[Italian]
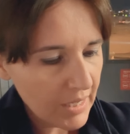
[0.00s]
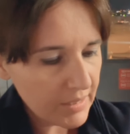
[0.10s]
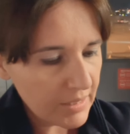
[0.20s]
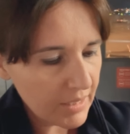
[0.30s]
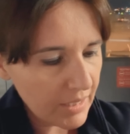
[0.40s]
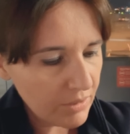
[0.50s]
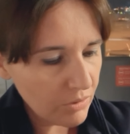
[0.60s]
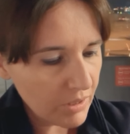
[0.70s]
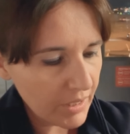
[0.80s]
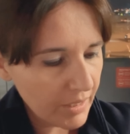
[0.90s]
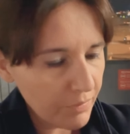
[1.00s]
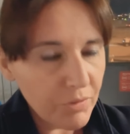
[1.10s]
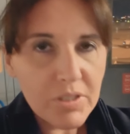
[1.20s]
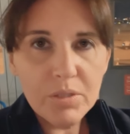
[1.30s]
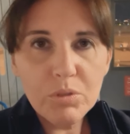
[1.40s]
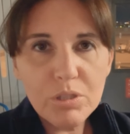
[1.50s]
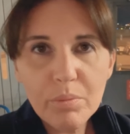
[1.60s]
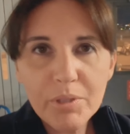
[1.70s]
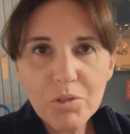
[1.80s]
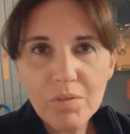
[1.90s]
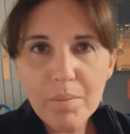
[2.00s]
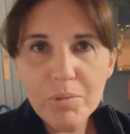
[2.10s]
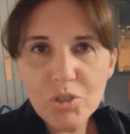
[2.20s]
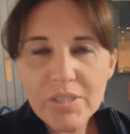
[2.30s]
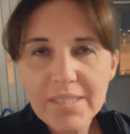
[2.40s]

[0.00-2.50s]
anzi credo che forse in questo momento dovevamo già